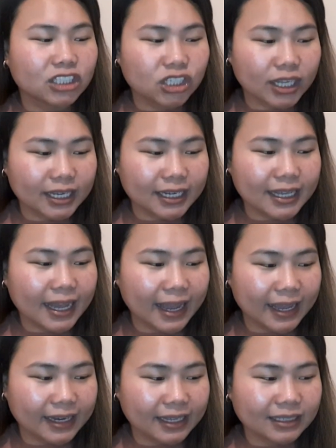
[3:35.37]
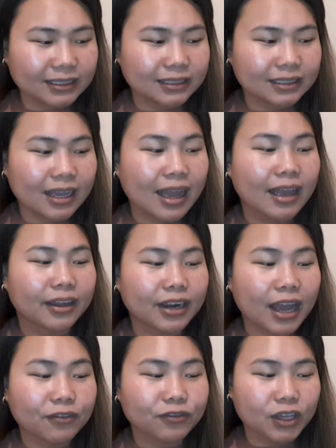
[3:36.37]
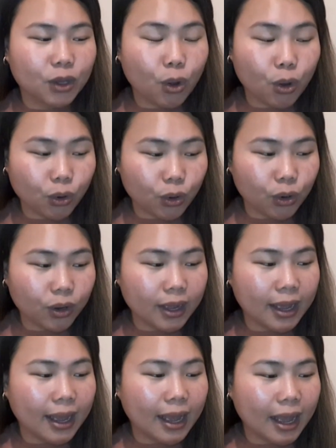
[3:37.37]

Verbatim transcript: Jenny Hennes, Rafi Oko,